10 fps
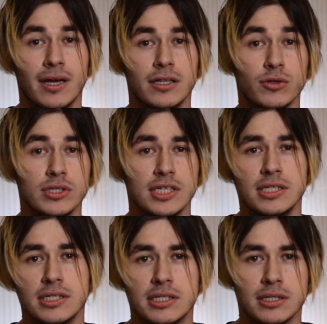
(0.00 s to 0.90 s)
Но из
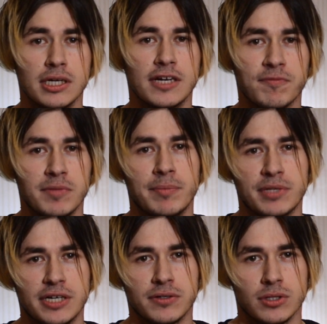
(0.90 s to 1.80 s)
11 треков мне
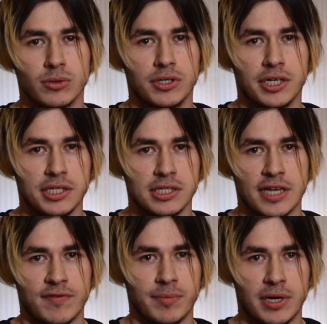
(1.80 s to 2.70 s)
понравился только из
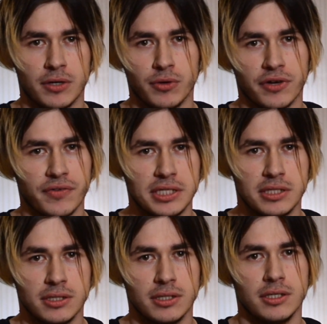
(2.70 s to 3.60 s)
Everybody Going
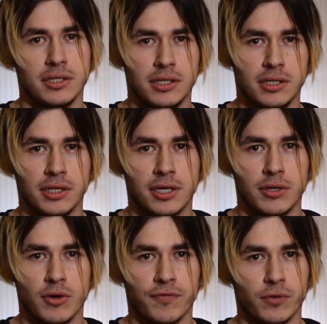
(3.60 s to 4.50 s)
Crazy и Can
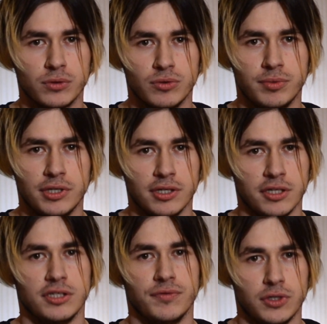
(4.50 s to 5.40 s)
You Afford to Be an
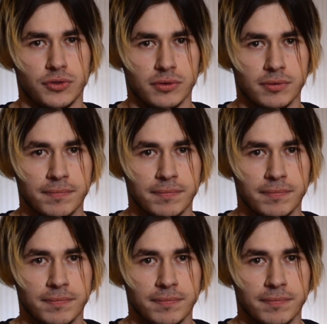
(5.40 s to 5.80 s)
Individual.